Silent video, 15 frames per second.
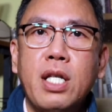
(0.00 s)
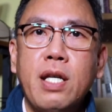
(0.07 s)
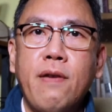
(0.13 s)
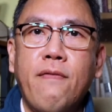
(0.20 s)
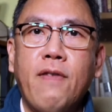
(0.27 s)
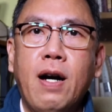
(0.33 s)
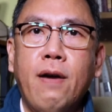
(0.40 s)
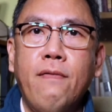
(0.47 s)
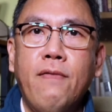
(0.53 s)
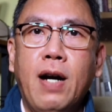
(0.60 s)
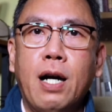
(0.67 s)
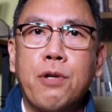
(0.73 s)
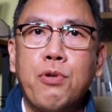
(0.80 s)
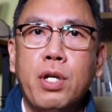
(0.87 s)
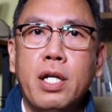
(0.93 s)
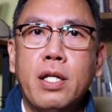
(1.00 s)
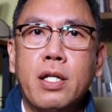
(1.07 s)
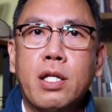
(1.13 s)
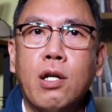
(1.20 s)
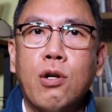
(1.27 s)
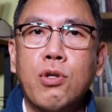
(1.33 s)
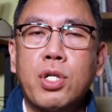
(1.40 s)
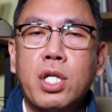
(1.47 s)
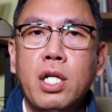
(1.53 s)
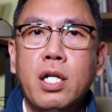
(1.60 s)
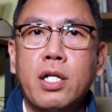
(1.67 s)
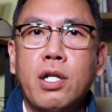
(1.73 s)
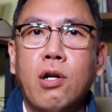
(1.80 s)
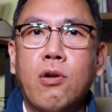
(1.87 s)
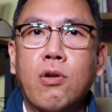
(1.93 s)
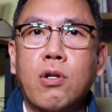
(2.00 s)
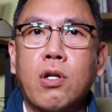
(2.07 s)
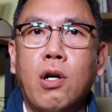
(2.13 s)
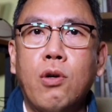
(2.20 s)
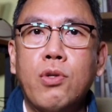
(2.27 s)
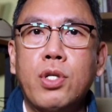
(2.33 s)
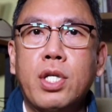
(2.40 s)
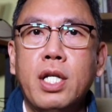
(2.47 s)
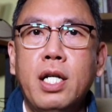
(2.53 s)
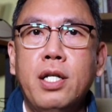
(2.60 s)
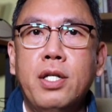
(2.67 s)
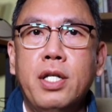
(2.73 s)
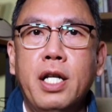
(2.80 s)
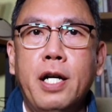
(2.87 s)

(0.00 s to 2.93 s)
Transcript: 地方法院都设有公证